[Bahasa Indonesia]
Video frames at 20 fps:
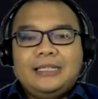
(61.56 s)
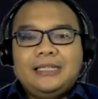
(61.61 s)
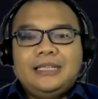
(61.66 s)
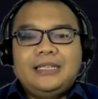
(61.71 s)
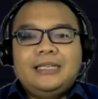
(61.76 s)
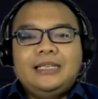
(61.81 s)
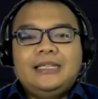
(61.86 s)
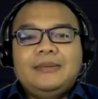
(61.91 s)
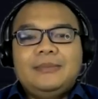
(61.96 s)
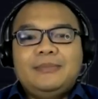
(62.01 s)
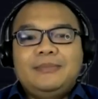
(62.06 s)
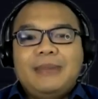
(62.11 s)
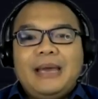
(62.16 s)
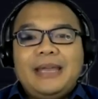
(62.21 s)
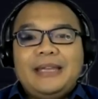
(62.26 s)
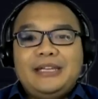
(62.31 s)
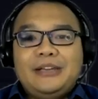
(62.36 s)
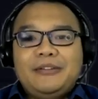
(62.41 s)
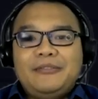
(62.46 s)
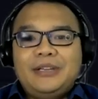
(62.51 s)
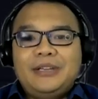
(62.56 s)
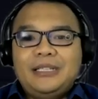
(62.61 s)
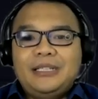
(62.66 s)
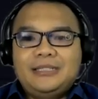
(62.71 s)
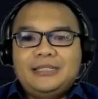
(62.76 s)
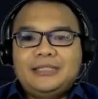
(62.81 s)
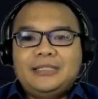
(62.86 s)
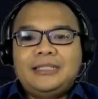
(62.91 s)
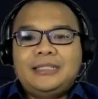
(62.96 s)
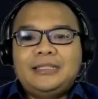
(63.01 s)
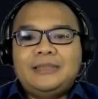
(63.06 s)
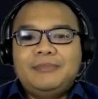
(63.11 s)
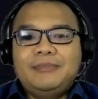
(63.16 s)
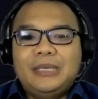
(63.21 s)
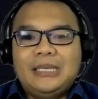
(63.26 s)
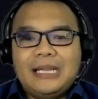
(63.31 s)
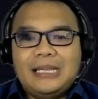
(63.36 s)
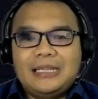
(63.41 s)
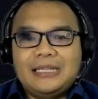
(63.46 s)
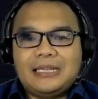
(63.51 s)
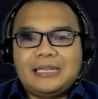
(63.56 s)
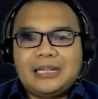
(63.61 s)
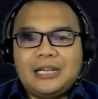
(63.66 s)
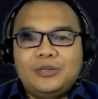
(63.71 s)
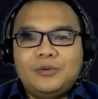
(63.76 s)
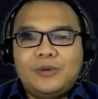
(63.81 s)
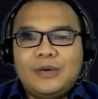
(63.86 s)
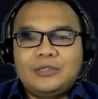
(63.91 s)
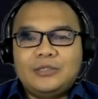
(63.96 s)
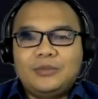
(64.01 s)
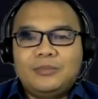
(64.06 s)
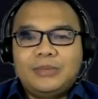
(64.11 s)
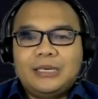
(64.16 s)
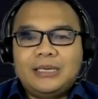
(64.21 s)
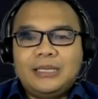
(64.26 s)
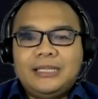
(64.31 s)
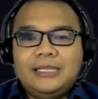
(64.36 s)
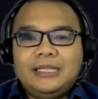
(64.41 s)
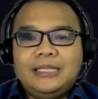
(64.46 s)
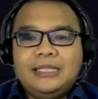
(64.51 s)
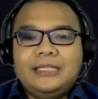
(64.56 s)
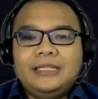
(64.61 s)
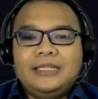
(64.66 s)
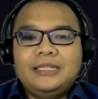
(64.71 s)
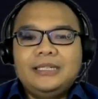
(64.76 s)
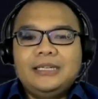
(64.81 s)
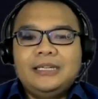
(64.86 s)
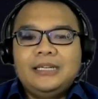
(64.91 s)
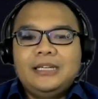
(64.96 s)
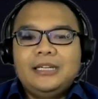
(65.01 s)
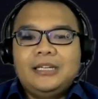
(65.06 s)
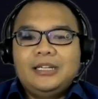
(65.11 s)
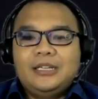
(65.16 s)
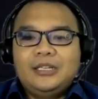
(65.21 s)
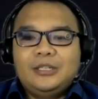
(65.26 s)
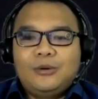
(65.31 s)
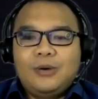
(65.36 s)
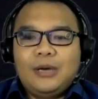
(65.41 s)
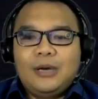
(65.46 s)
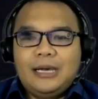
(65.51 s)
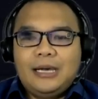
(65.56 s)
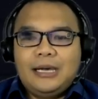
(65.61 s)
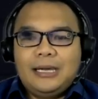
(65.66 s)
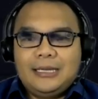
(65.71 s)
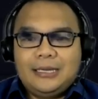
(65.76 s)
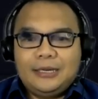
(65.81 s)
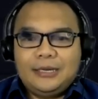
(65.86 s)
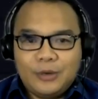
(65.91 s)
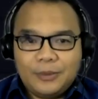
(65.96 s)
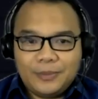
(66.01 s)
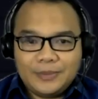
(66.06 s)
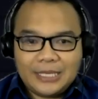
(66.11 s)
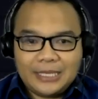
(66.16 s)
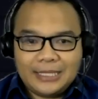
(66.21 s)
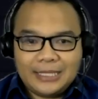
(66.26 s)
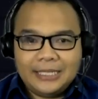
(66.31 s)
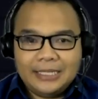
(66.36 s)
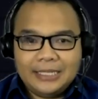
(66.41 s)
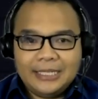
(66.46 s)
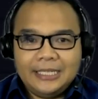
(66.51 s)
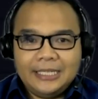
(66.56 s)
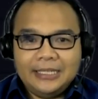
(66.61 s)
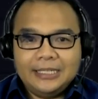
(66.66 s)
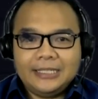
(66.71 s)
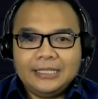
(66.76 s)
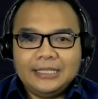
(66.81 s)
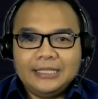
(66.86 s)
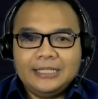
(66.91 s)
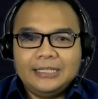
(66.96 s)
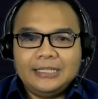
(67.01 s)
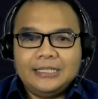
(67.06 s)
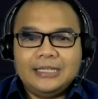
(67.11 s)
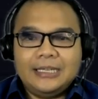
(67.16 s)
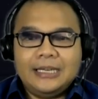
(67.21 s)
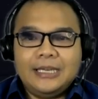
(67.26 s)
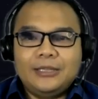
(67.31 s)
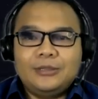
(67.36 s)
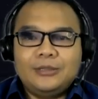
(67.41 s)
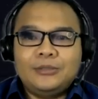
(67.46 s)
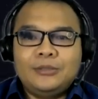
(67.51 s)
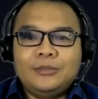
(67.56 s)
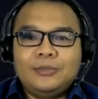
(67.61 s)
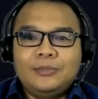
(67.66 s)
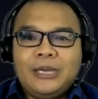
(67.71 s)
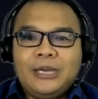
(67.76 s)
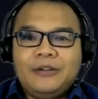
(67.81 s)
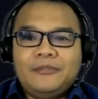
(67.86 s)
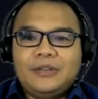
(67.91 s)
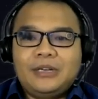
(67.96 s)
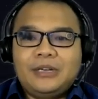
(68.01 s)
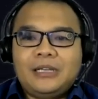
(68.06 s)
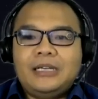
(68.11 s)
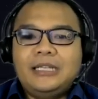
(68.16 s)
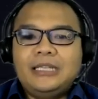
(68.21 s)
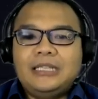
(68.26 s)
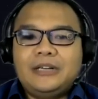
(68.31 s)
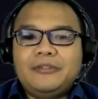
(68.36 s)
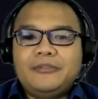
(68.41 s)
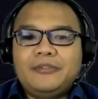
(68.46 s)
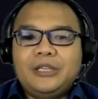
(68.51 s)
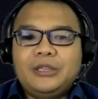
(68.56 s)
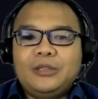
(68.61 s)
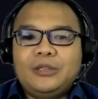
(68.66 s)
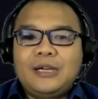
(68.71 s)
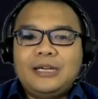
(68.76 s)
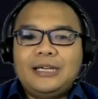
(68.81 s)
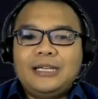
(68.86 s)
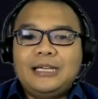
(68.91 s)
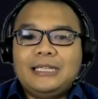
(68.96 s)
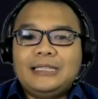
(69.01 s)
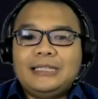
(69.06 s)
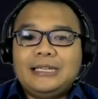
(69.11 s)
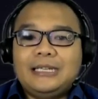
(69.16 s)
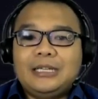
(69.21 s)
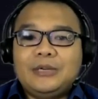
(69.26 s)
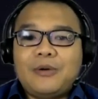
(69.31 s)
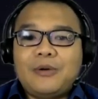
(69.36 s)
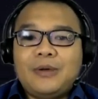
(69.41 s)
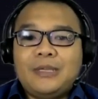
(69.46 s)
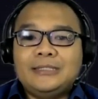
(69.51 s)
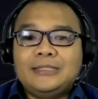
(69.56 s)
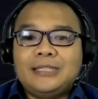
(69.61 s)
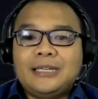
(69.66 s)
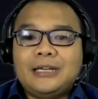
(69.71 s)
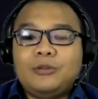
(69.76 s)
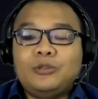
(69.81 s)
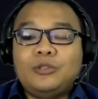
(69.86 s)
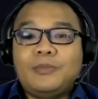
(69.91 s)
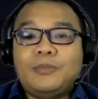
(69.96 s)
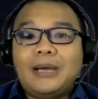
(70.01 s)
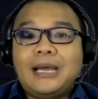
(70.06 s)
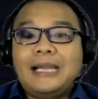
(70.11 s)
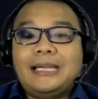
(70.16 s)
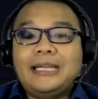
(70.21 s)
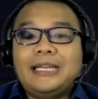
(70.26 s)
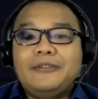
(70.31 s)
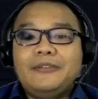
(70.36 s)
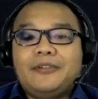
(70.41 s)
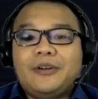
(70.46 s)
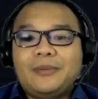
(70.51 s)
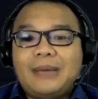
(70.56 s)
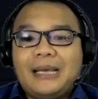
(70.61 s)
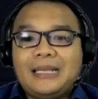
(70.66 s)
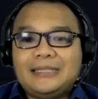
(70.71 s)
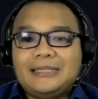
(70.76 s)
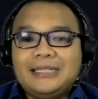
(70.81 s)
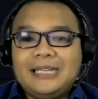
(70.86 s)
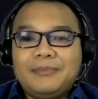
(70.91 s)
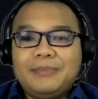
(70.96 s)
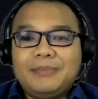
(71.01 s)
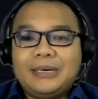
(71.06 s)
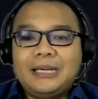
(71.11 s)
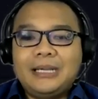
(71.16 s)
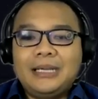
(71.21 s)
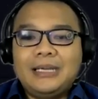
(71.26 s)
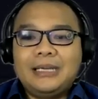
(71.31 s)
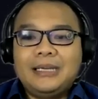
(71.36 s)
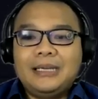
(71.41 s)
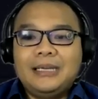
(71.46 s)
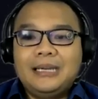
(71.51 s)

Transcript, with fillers: Jadi by definition, berdasarkan dua sumber ini, dua website ini, yaitu behavioral interview itu adalah teknik wawancara untuk menggali informasi yang pernah